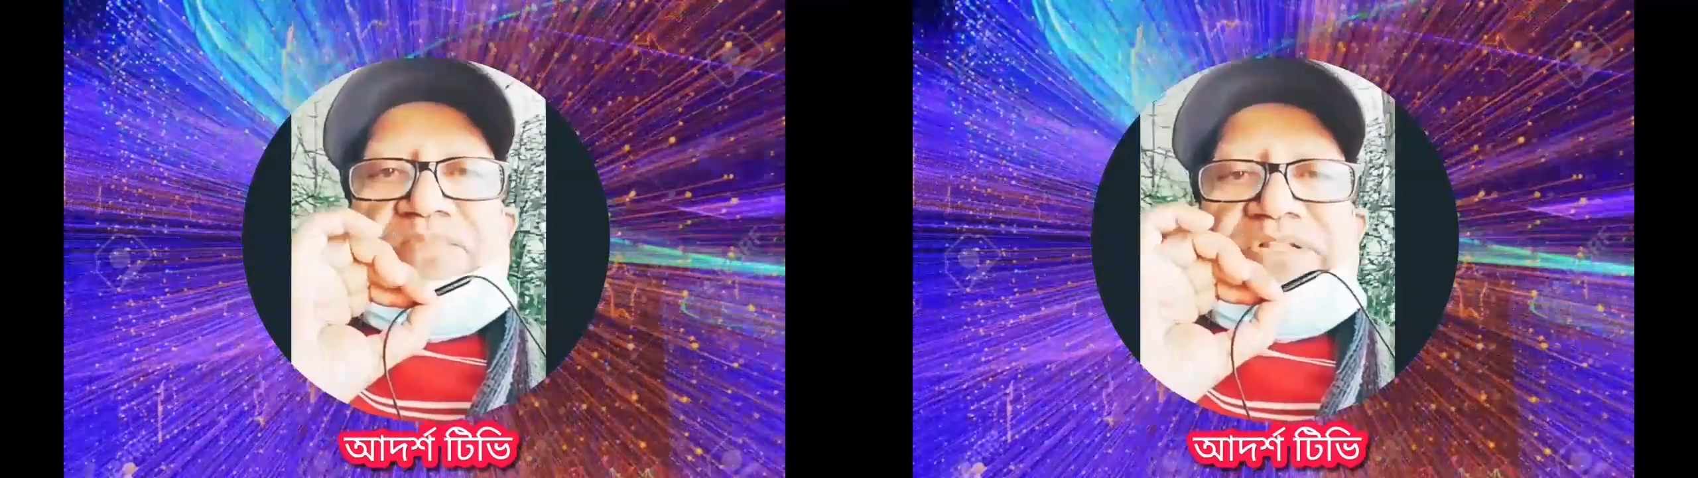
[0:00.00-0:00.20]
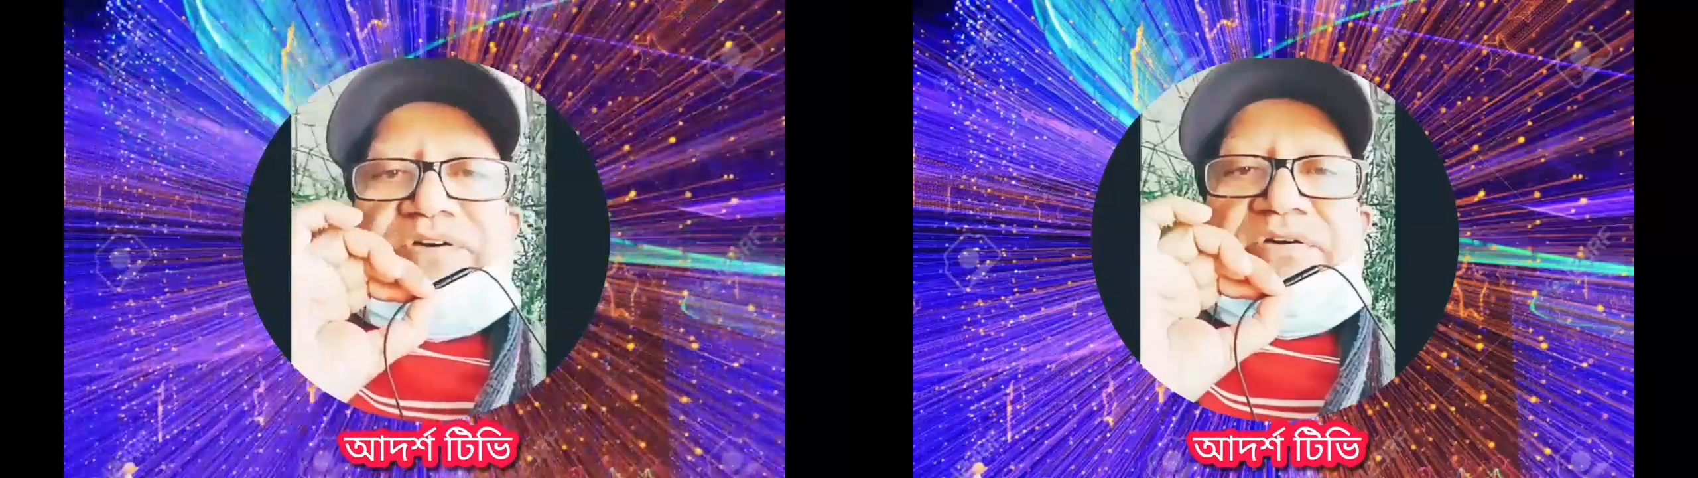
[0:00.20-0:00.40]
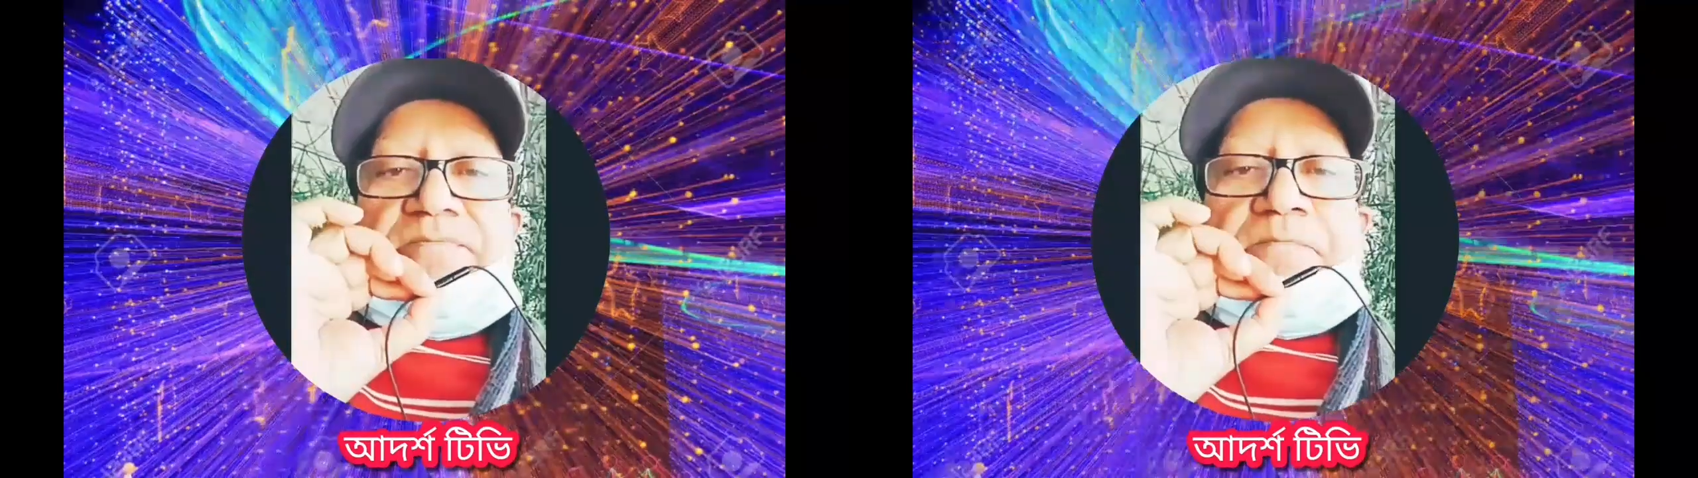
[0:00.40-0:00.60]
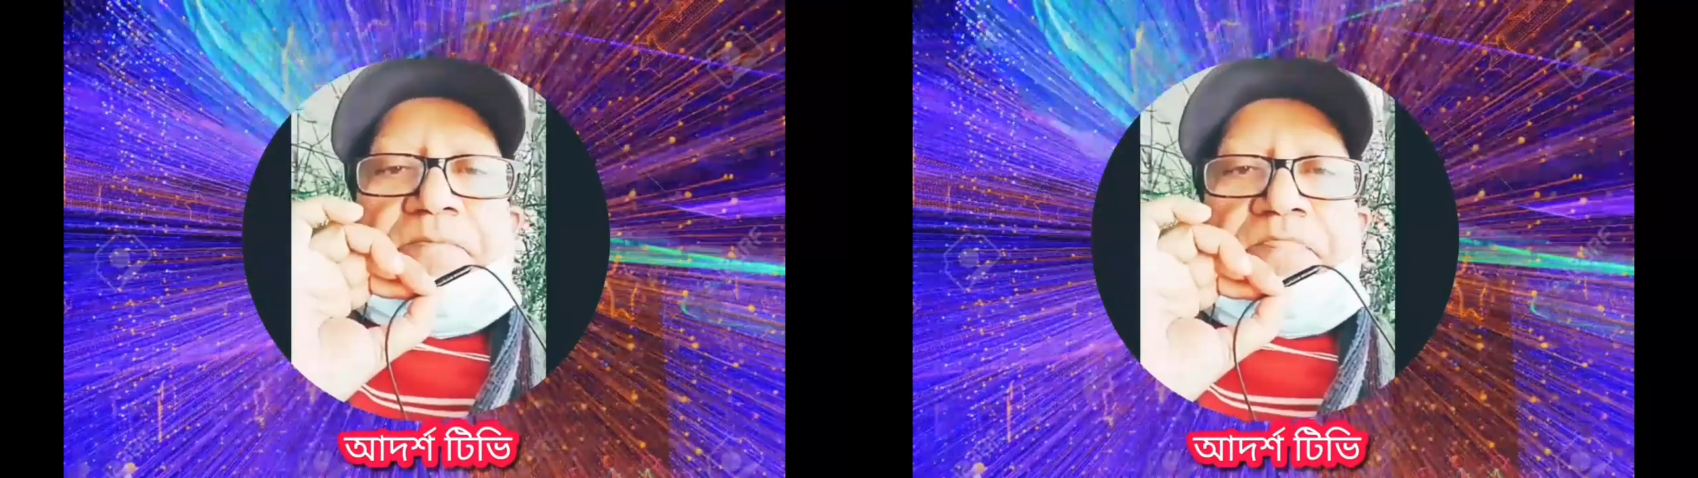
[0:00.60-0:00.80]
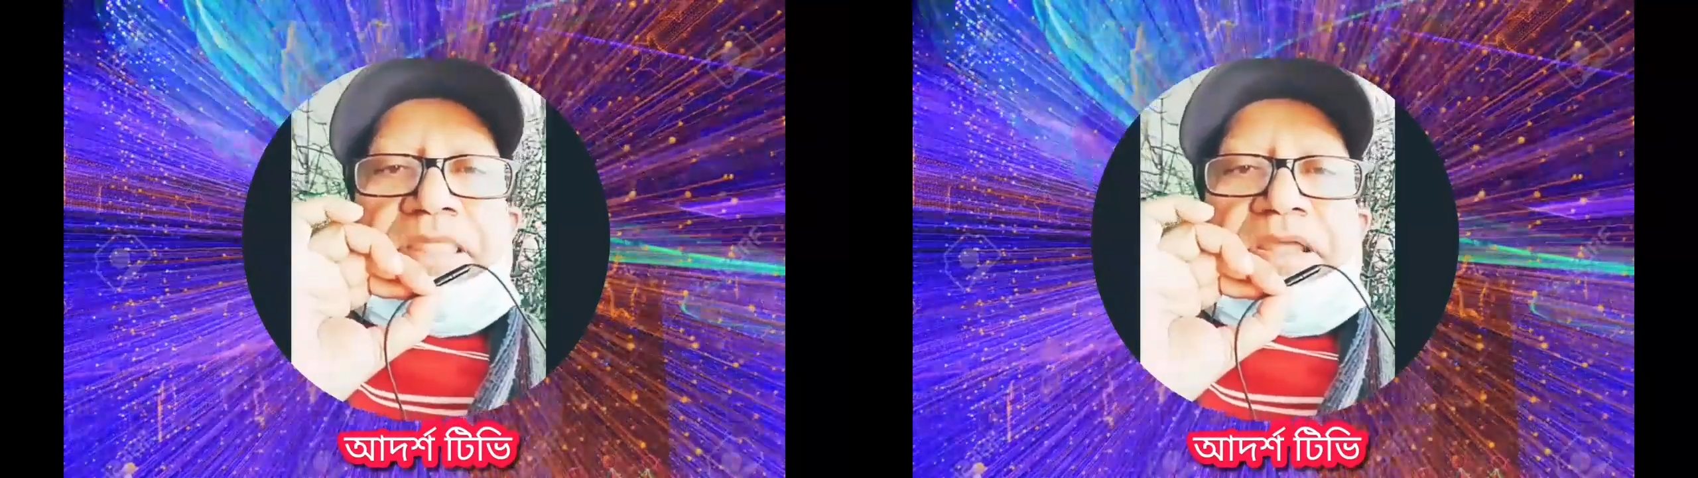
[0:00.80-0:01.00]
সম্পাদক
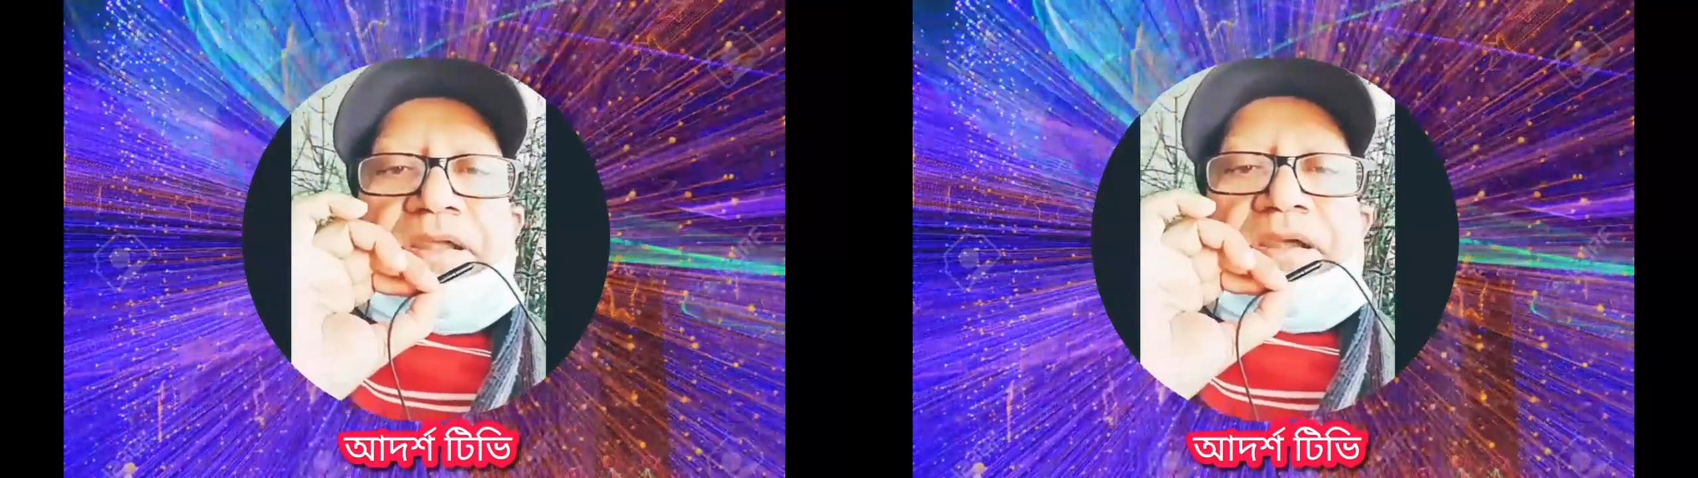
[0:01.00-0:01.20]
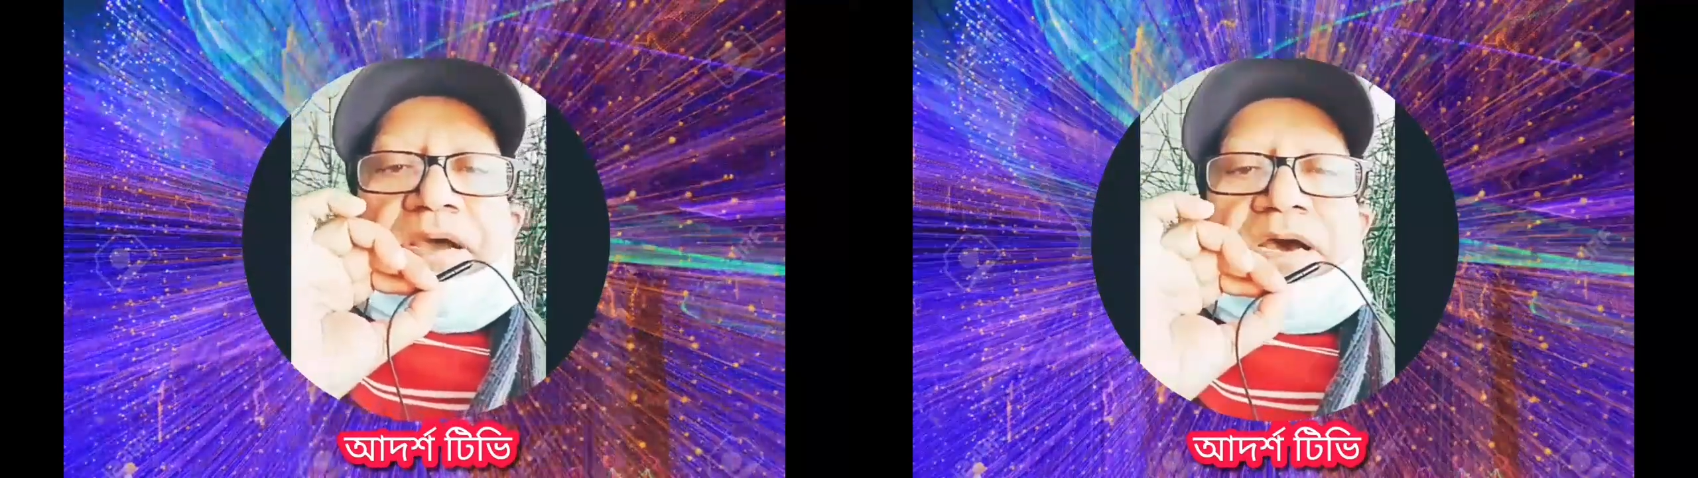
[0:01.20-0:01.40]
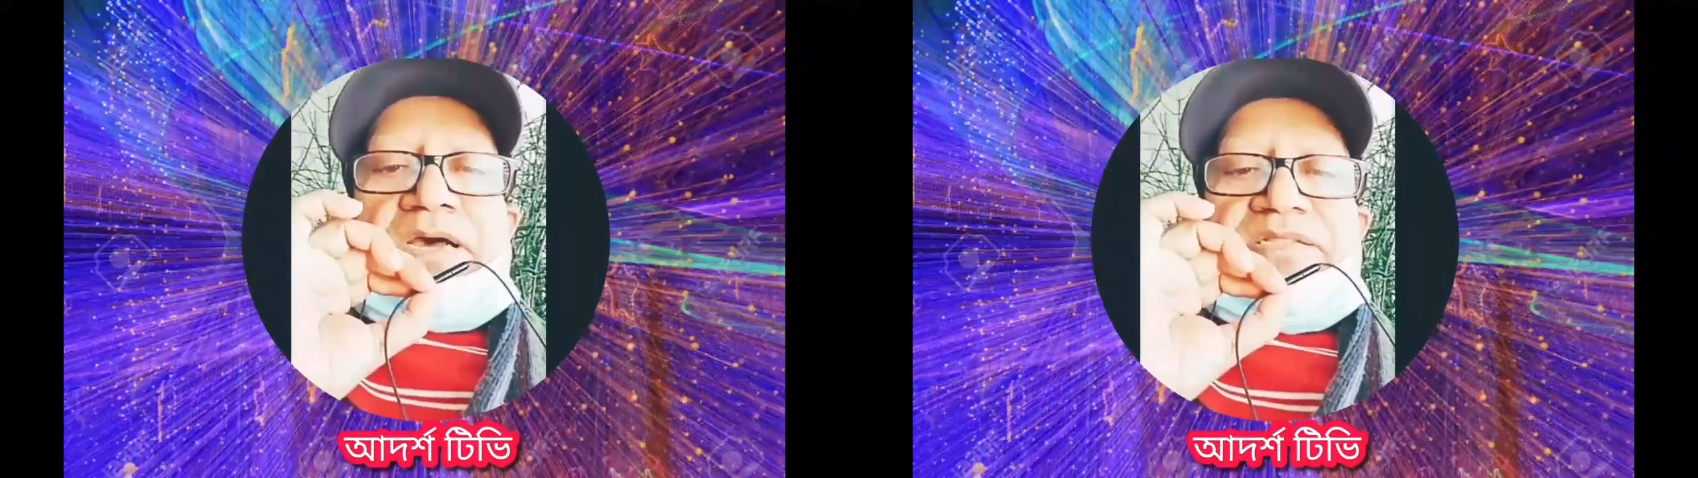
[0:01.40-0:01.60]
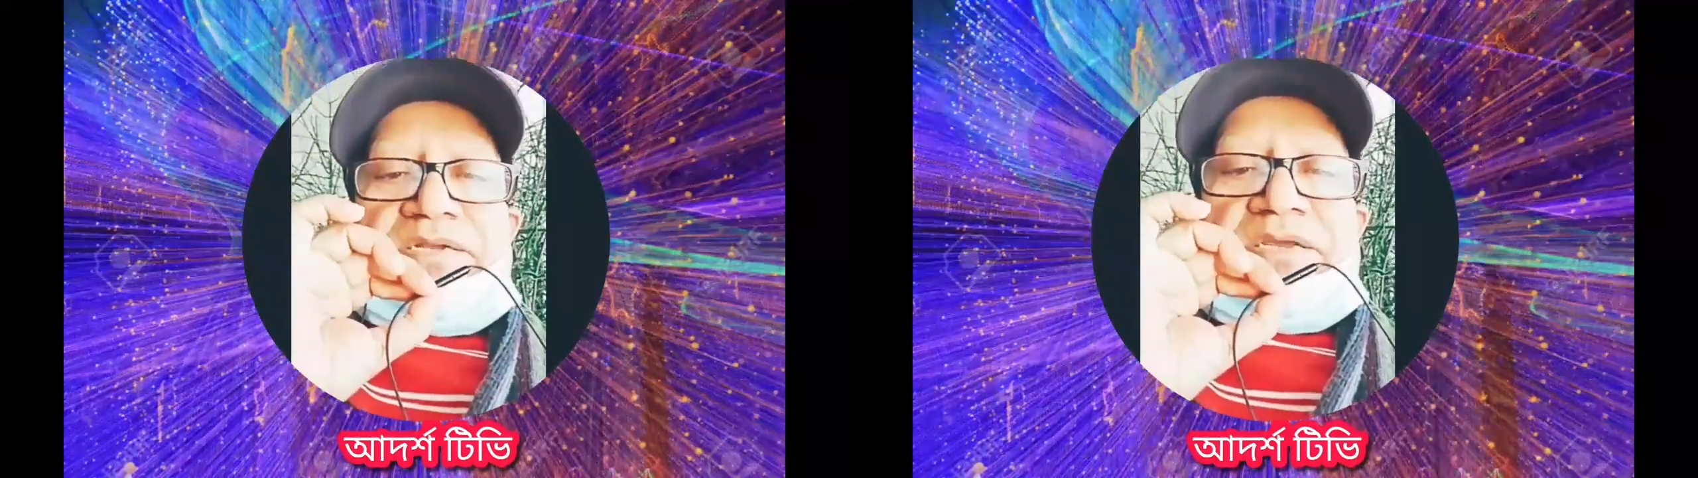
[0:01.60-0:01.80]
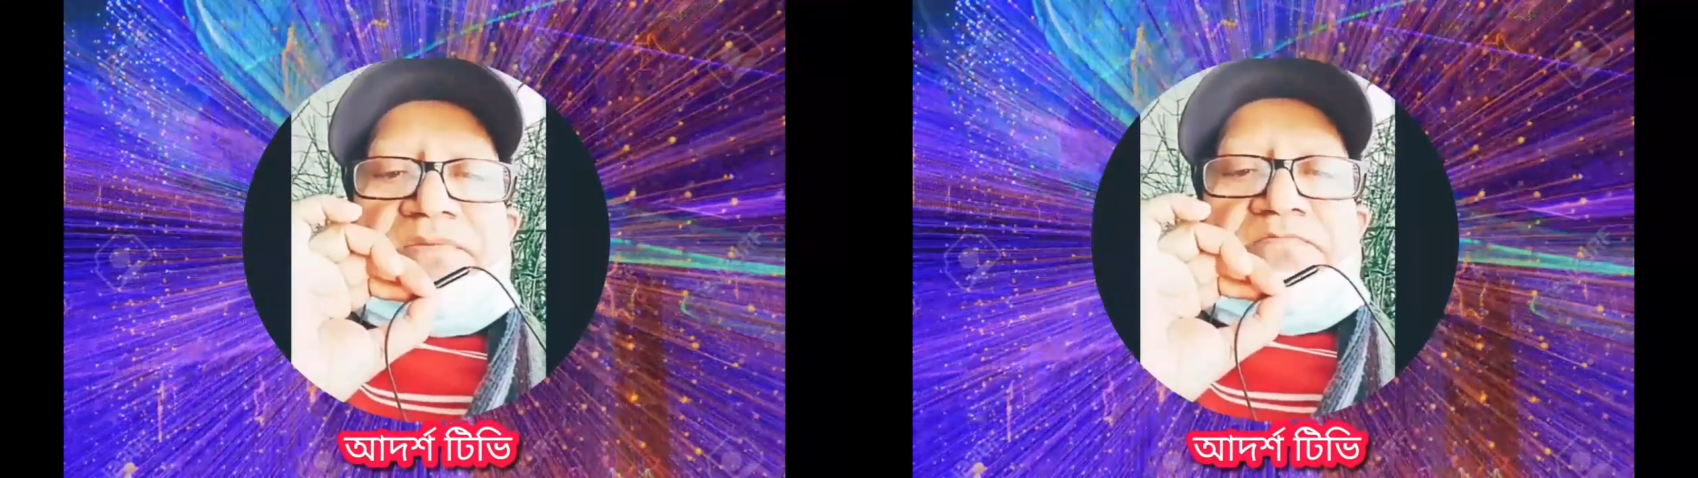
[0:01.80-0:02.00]

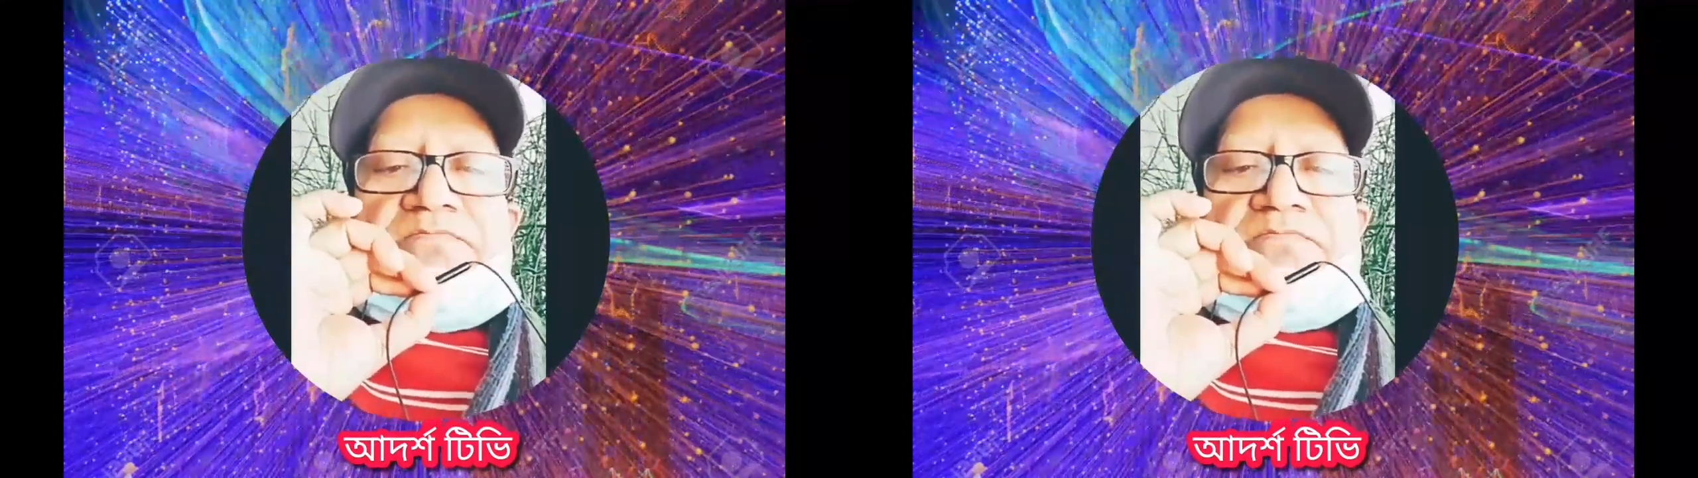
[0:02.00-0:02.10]
তিনি